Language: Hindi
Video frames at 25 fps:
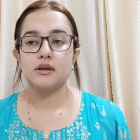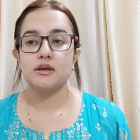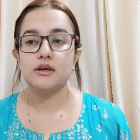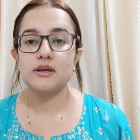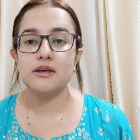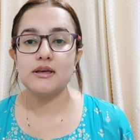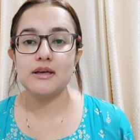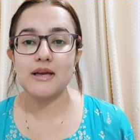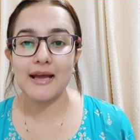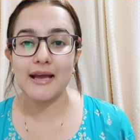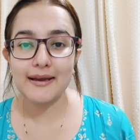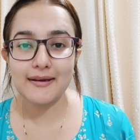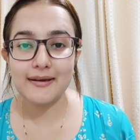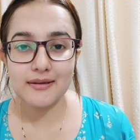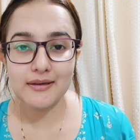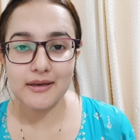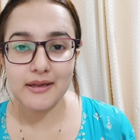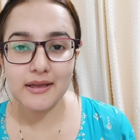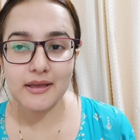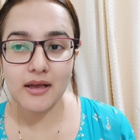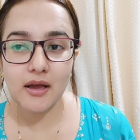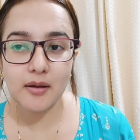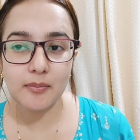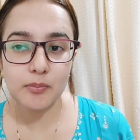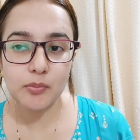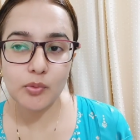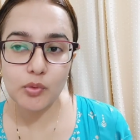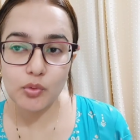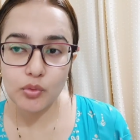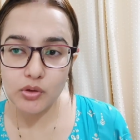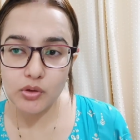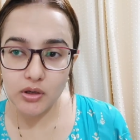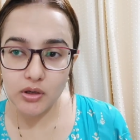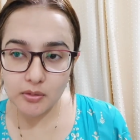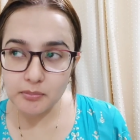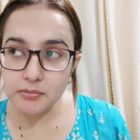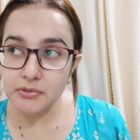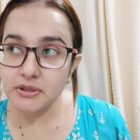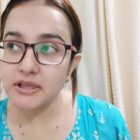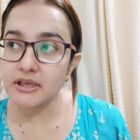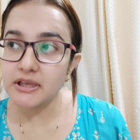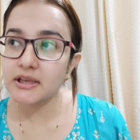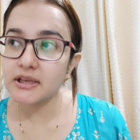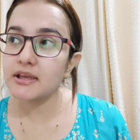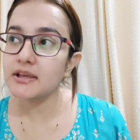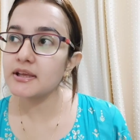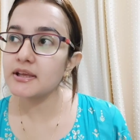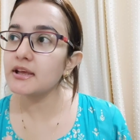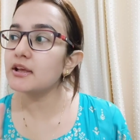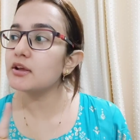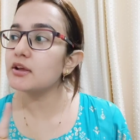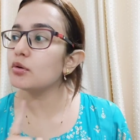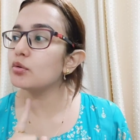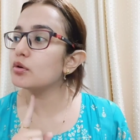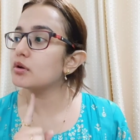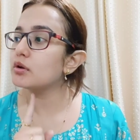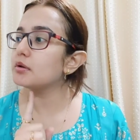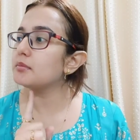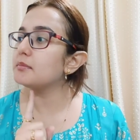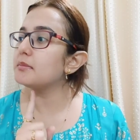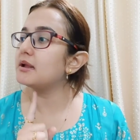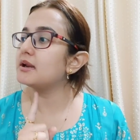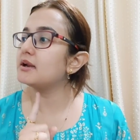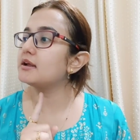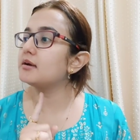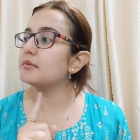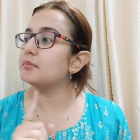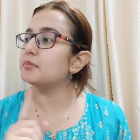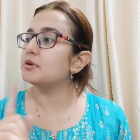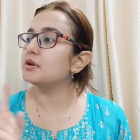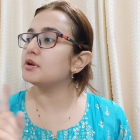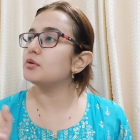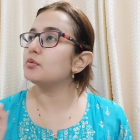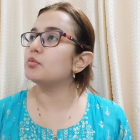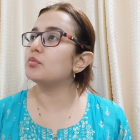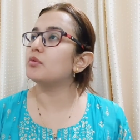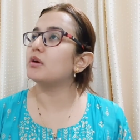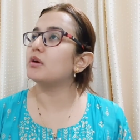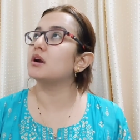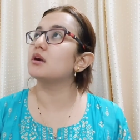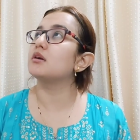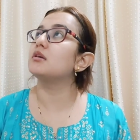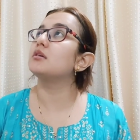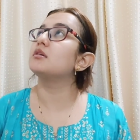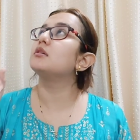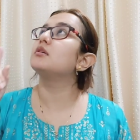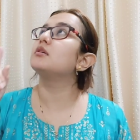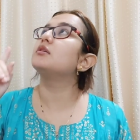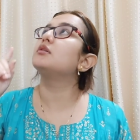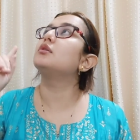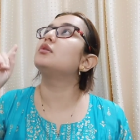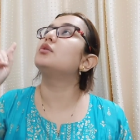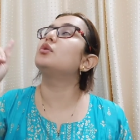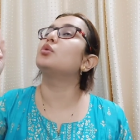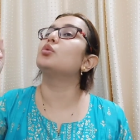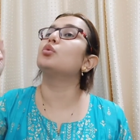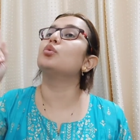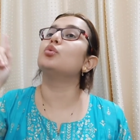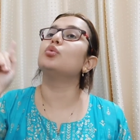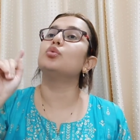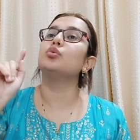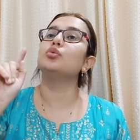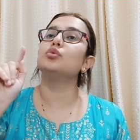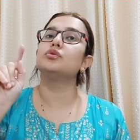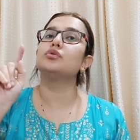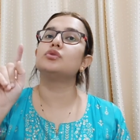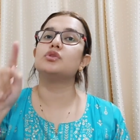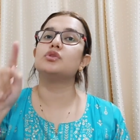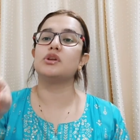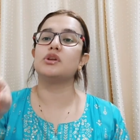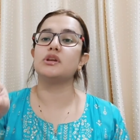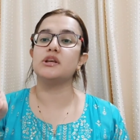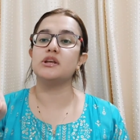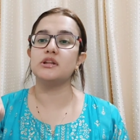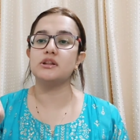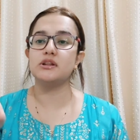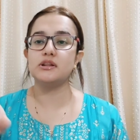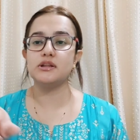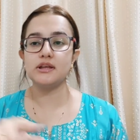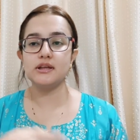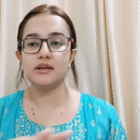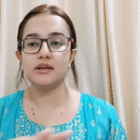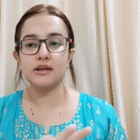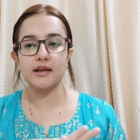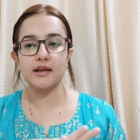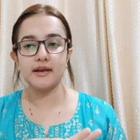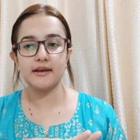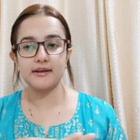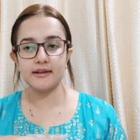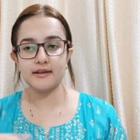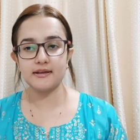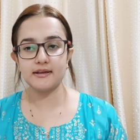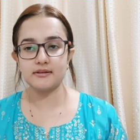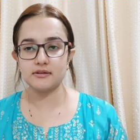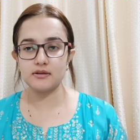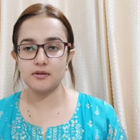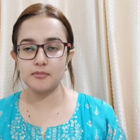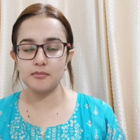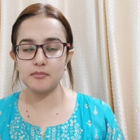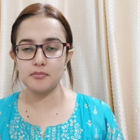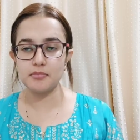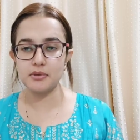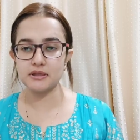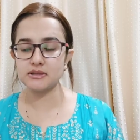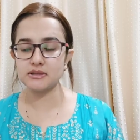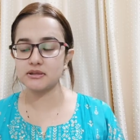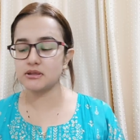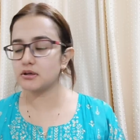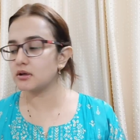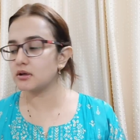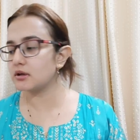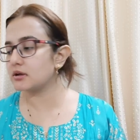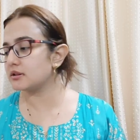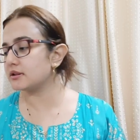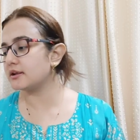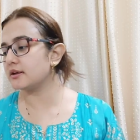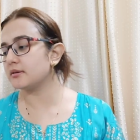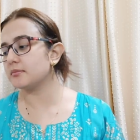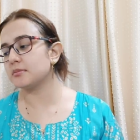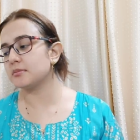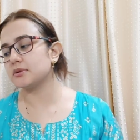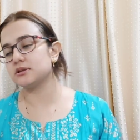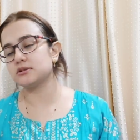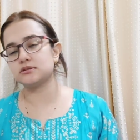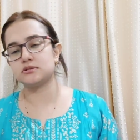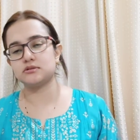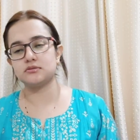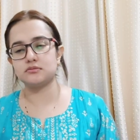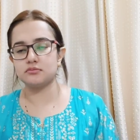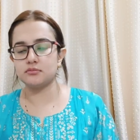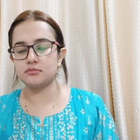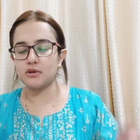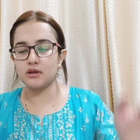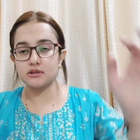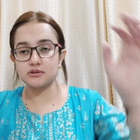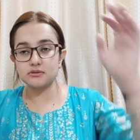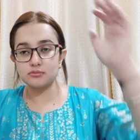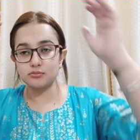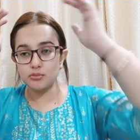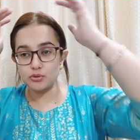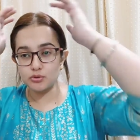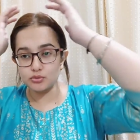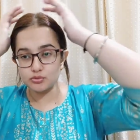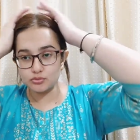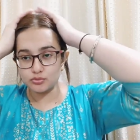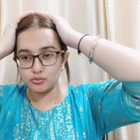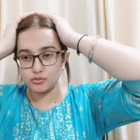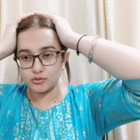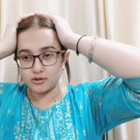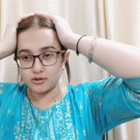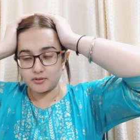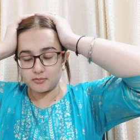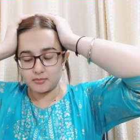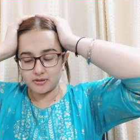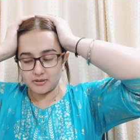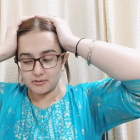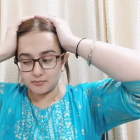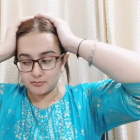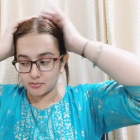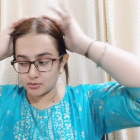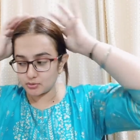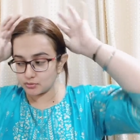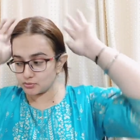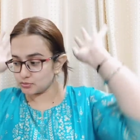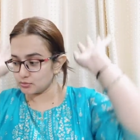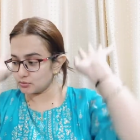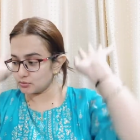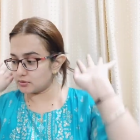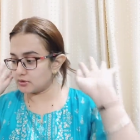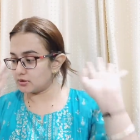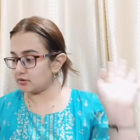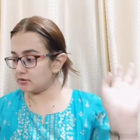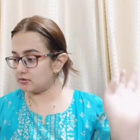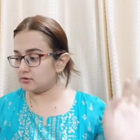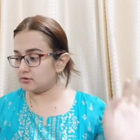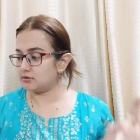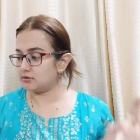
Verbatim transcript: लाइटिंग आपको कम दिखेगी क्योंकि मैंने अपनी वन टू थ्री तीन लाइट एकदम बंद कर दी है बस बस बहुत हो गया भाई बहुत हो गया